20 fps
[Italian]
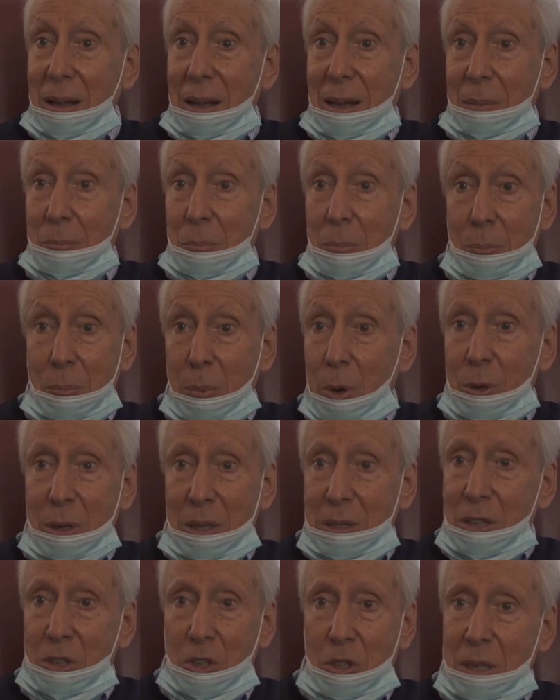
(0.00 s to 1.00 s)
a
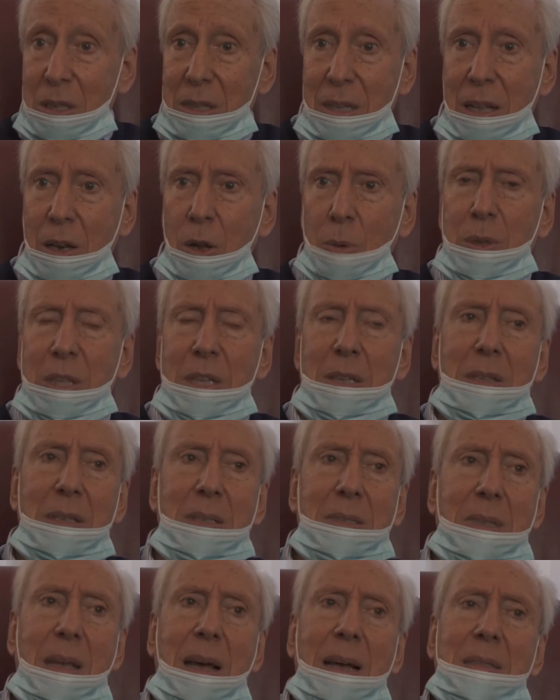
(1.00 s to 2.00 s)
poche decine di chilometri di
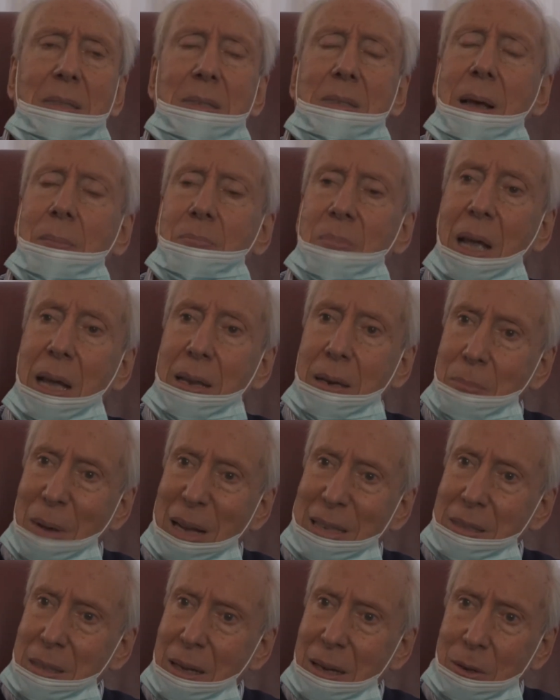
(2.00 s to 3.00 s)
distanza. È
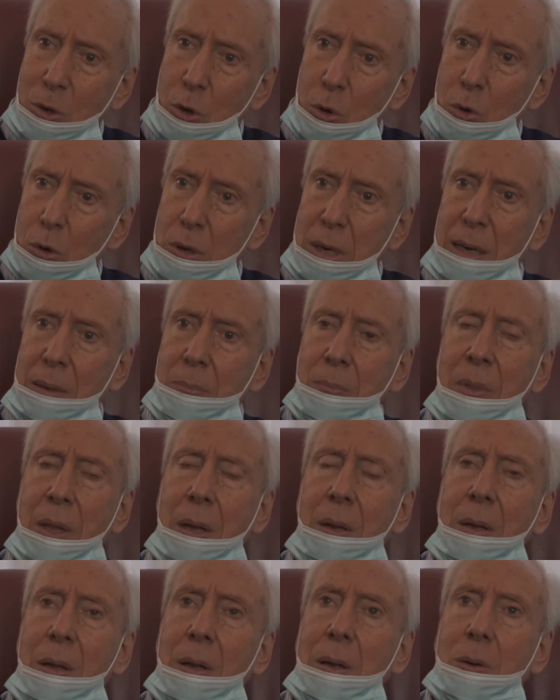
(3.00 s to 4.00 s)
rimasta ancora
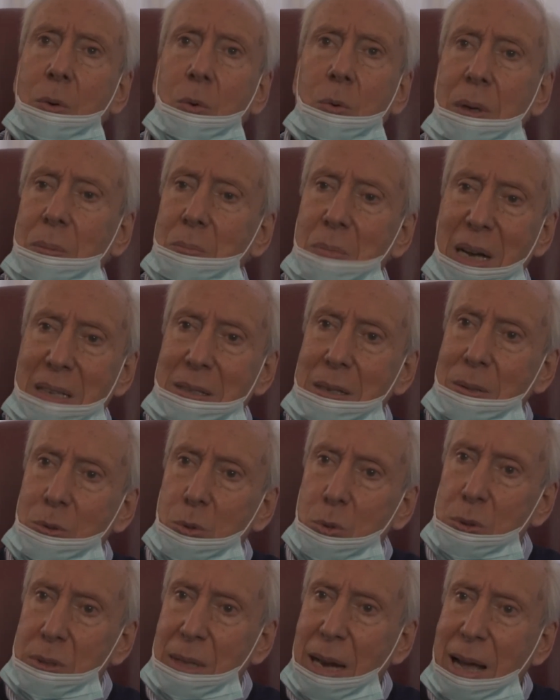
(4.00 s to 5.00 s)
una base
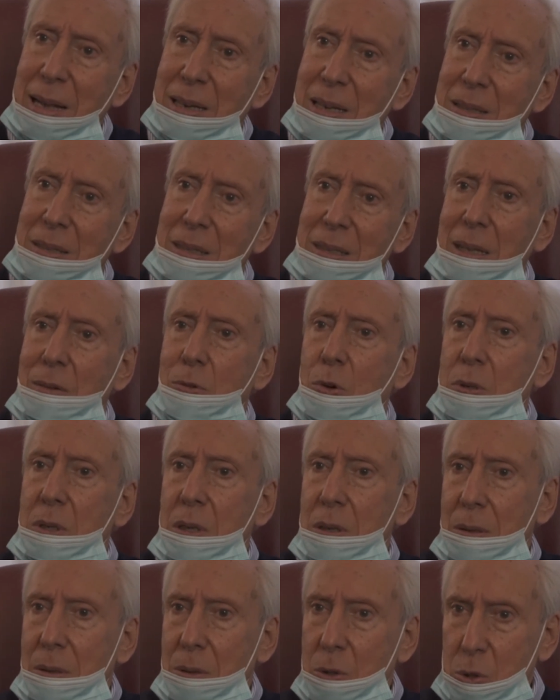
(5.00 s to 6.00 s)
industriale a
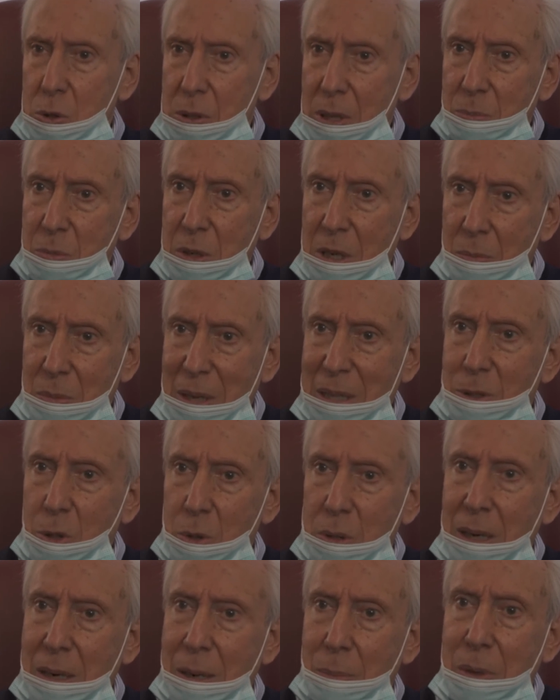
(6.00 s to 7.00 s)
Tivoli. Lo stabilimento
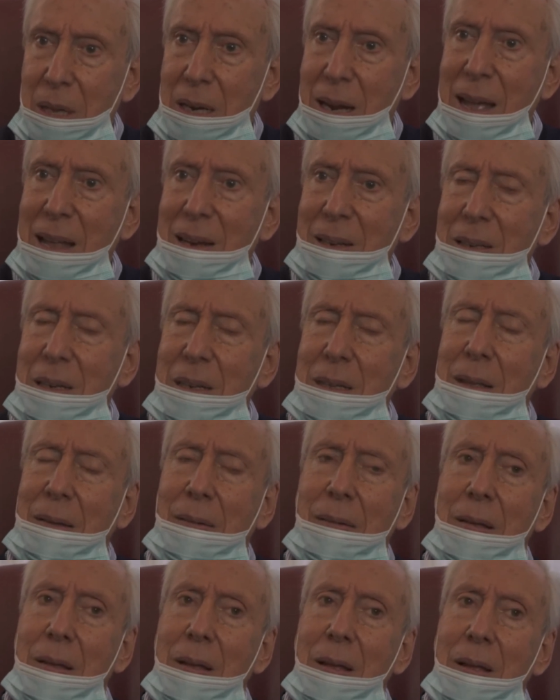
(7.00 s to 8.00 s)
della
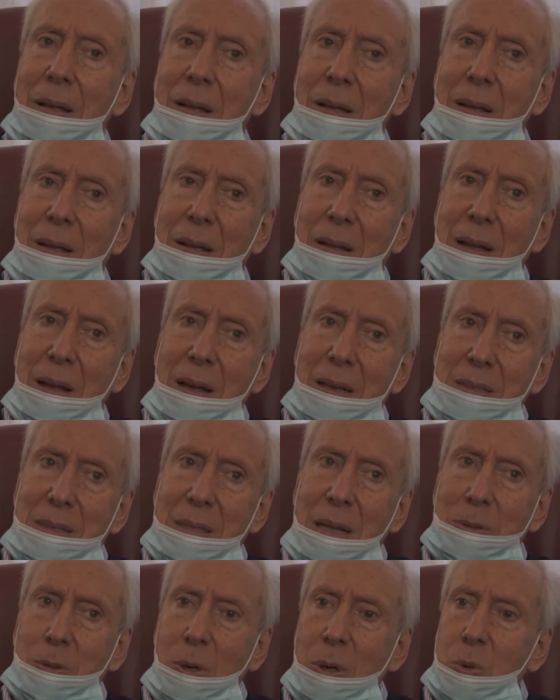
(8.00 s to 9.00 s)
Pirelli è
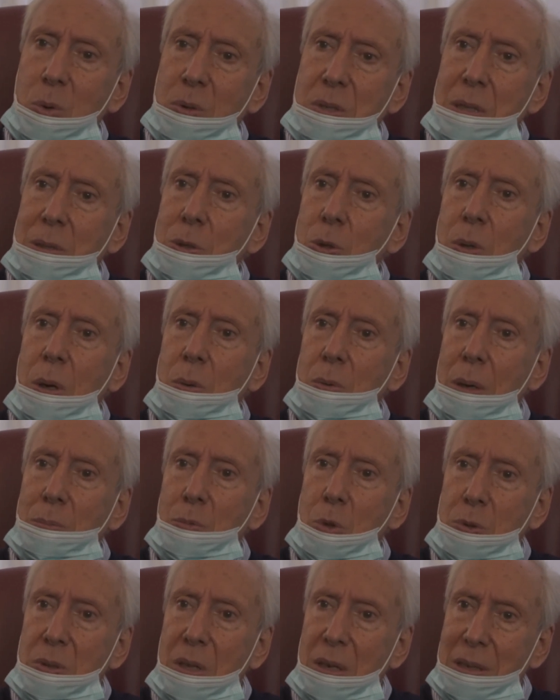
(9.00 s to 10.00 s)
stato acquisito da una
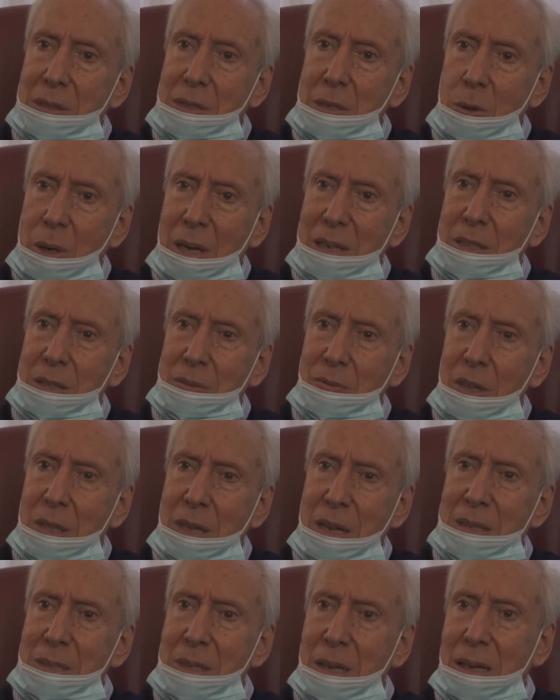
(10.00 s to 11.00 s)
multinazionale
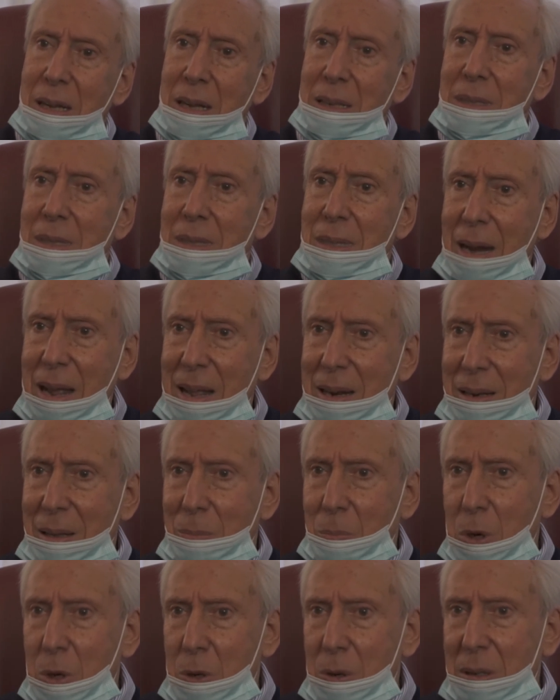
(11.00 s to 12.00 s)
svedese che è
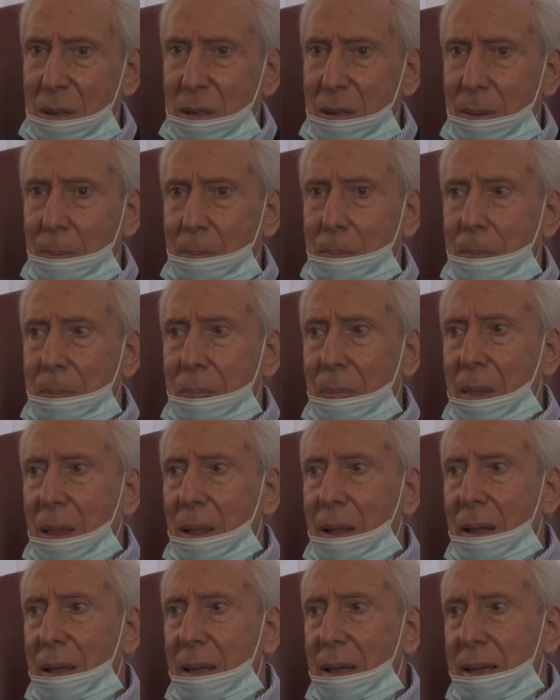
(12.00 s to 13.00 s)
Trelleborg
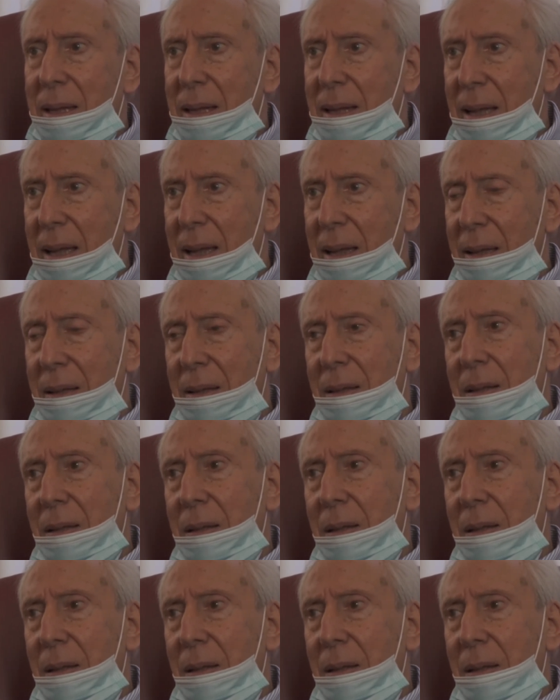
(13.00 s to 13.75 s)
e che